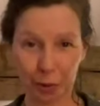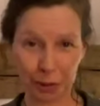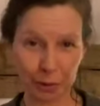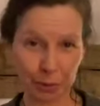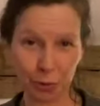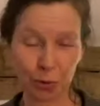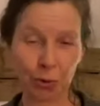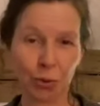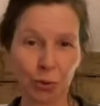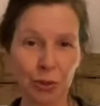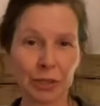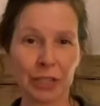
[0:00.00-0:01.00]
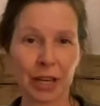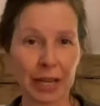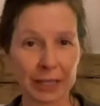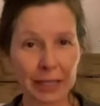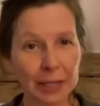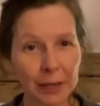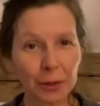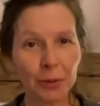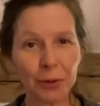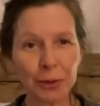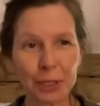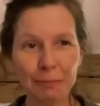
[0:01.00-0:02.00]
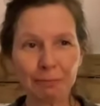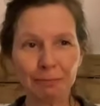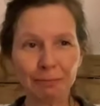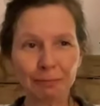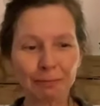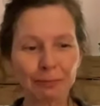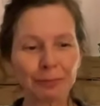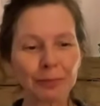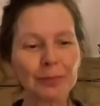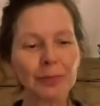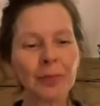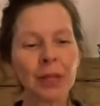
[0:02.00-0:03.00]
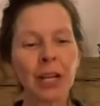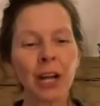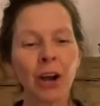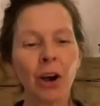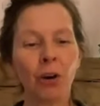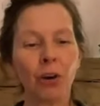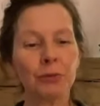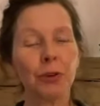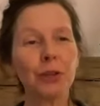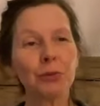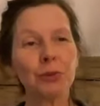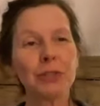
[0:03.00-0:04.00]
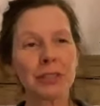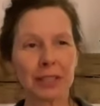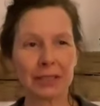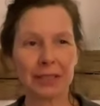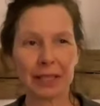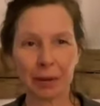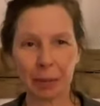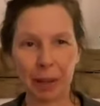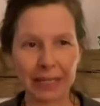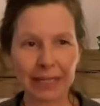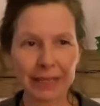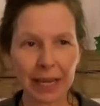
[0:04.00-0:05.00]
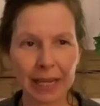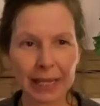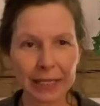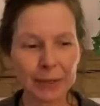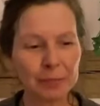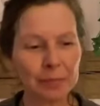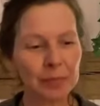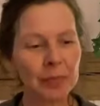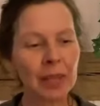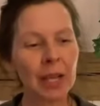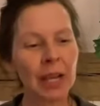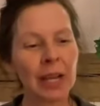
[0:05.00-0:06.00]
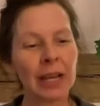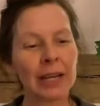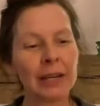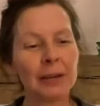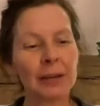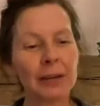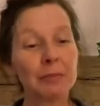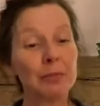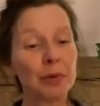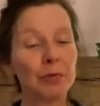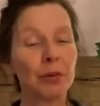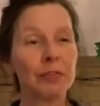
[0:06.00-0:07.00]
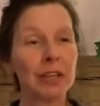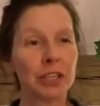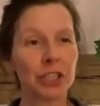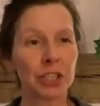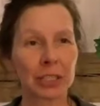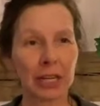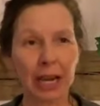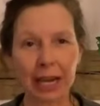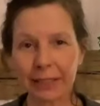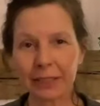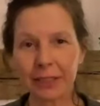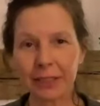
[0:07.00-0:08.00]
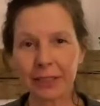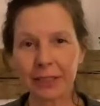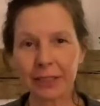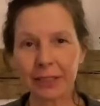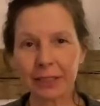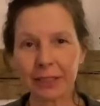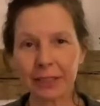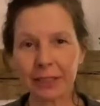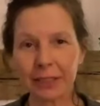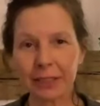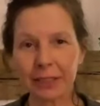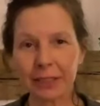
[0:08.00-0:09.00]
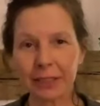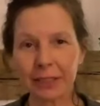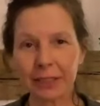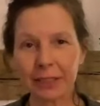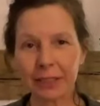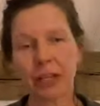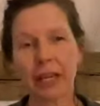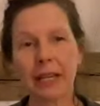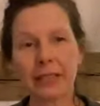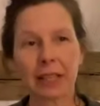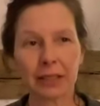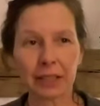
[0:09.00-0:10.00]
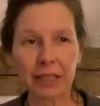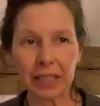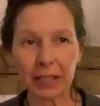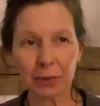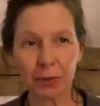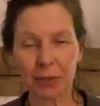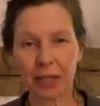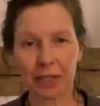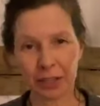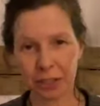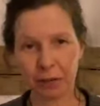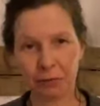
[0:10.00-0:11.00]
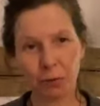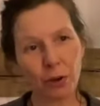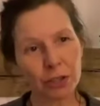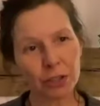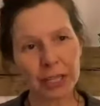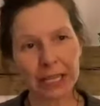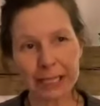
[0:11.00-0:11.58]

die psychologische Handanalyse und freuen uns, dass ihr dabei seid. Ähm, bevor wir starten, möchte ich euch erst Andreas und Natascha vorstellen.